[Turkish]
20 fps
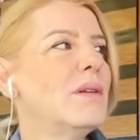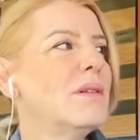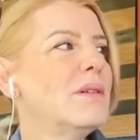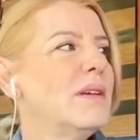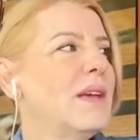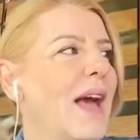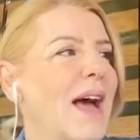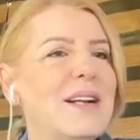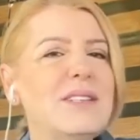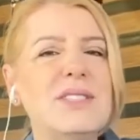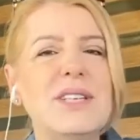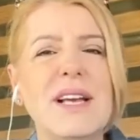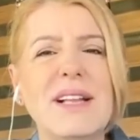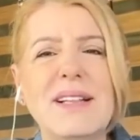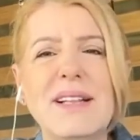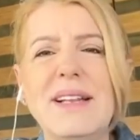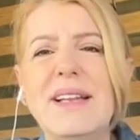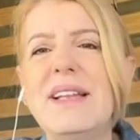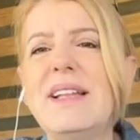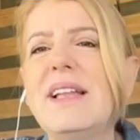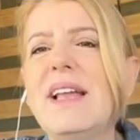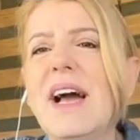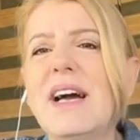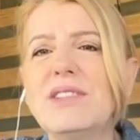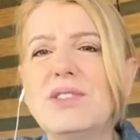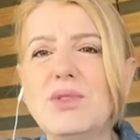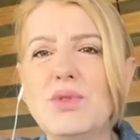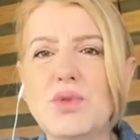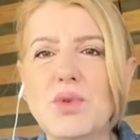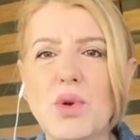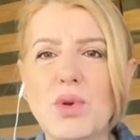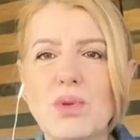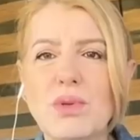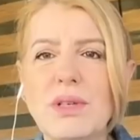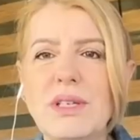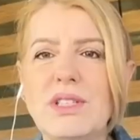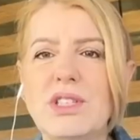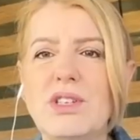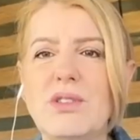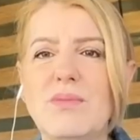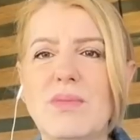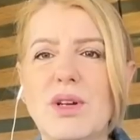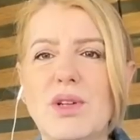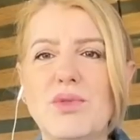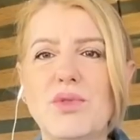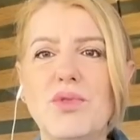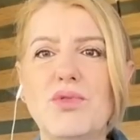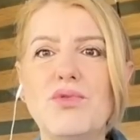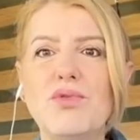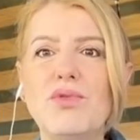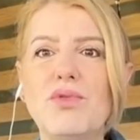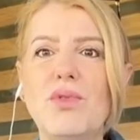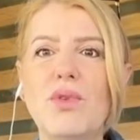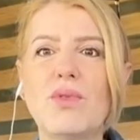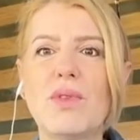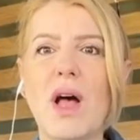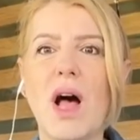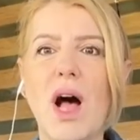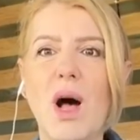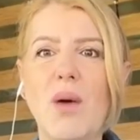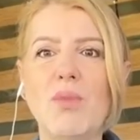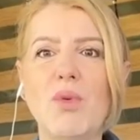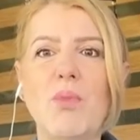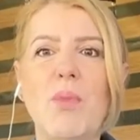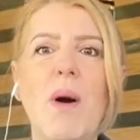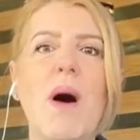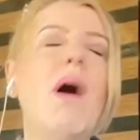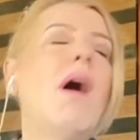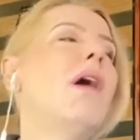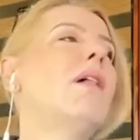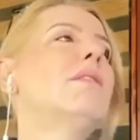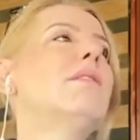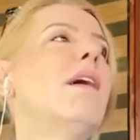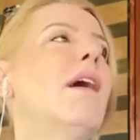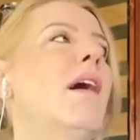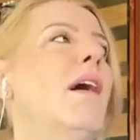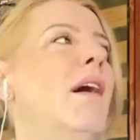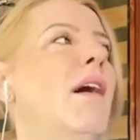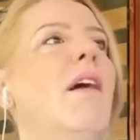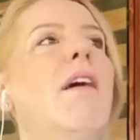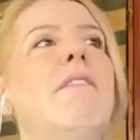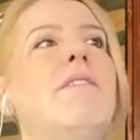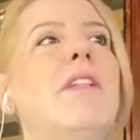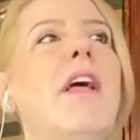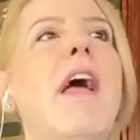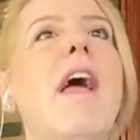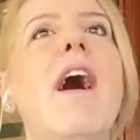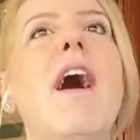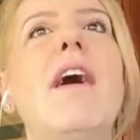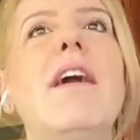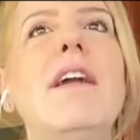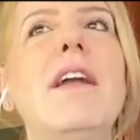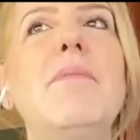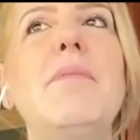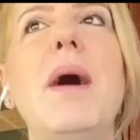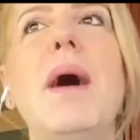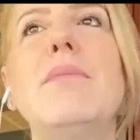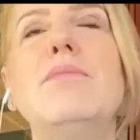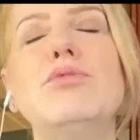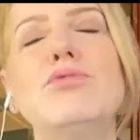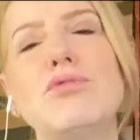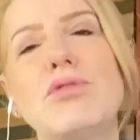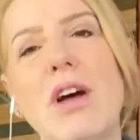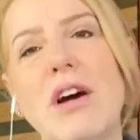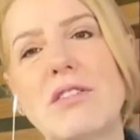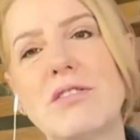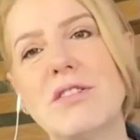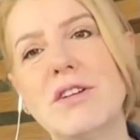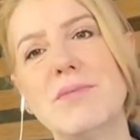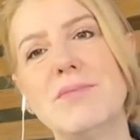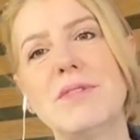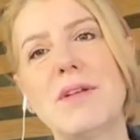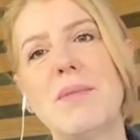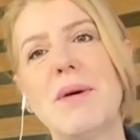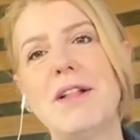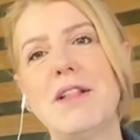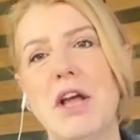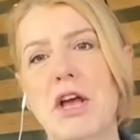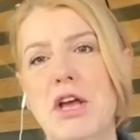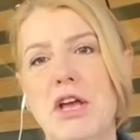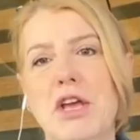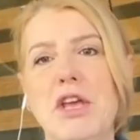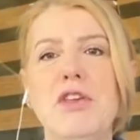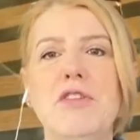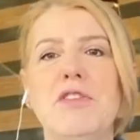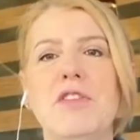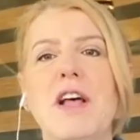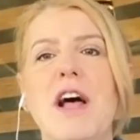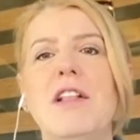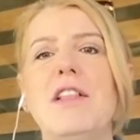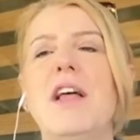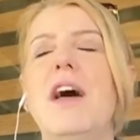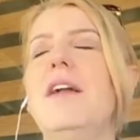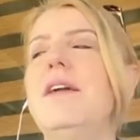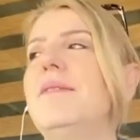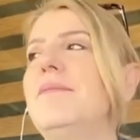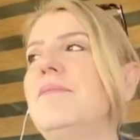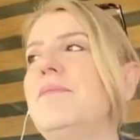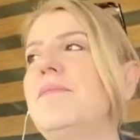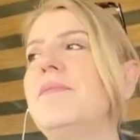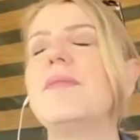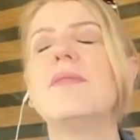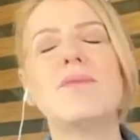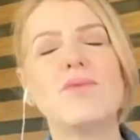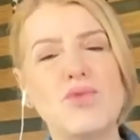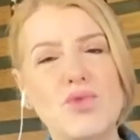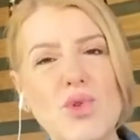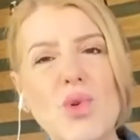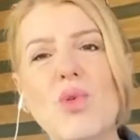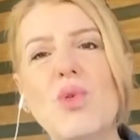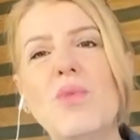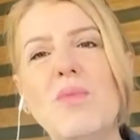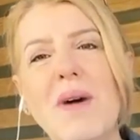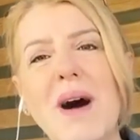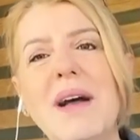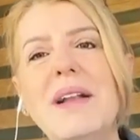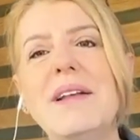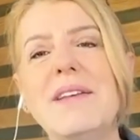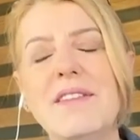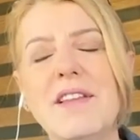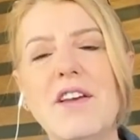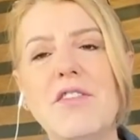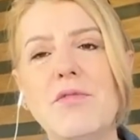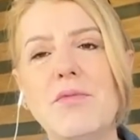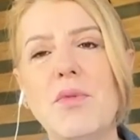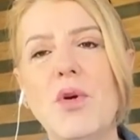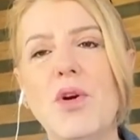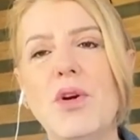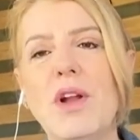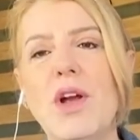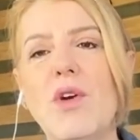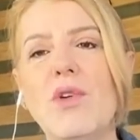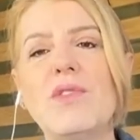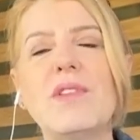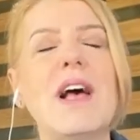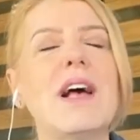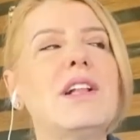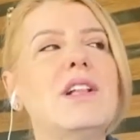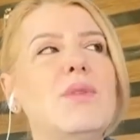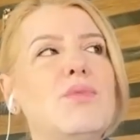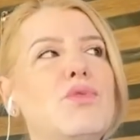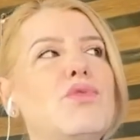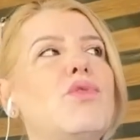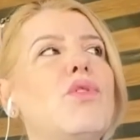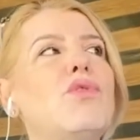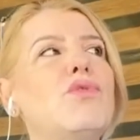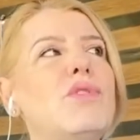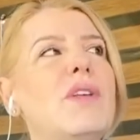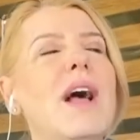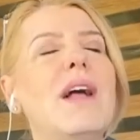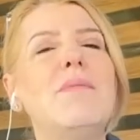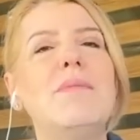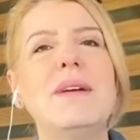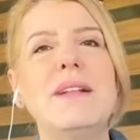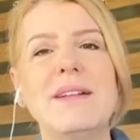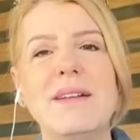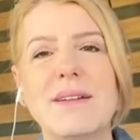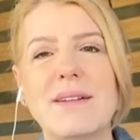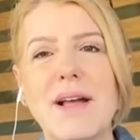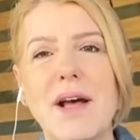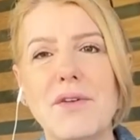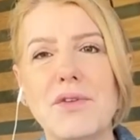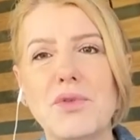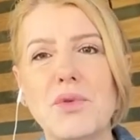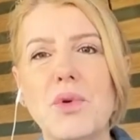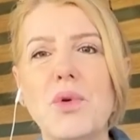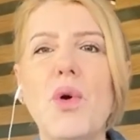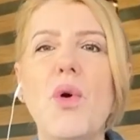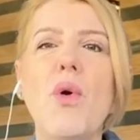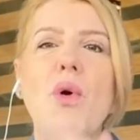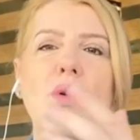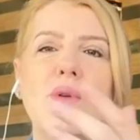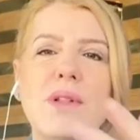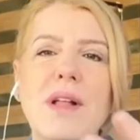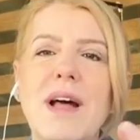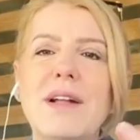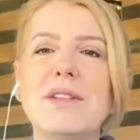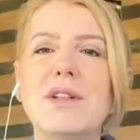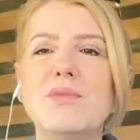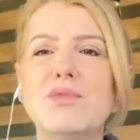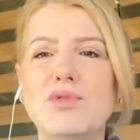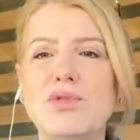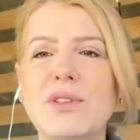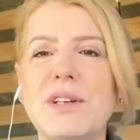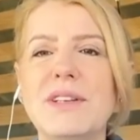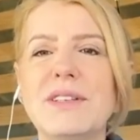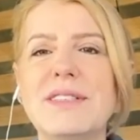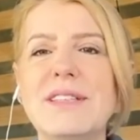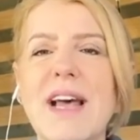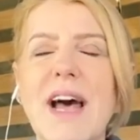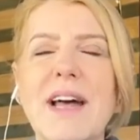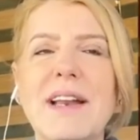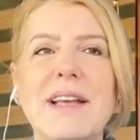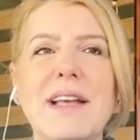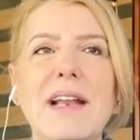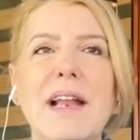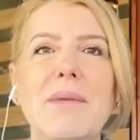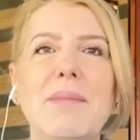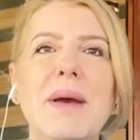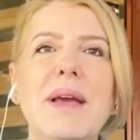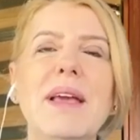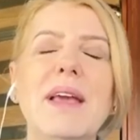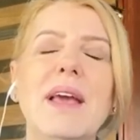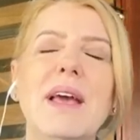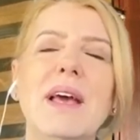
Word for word: gerçekten ihtiyacınız olduğu için mi alıyorsunuz yoksa aa bu pahalı, değerli ben bunu taktığım zaman insanlar çoğu maalesef böyle. Özellikle bu sosyal medyadan sonra oradan da bunları sergilemek.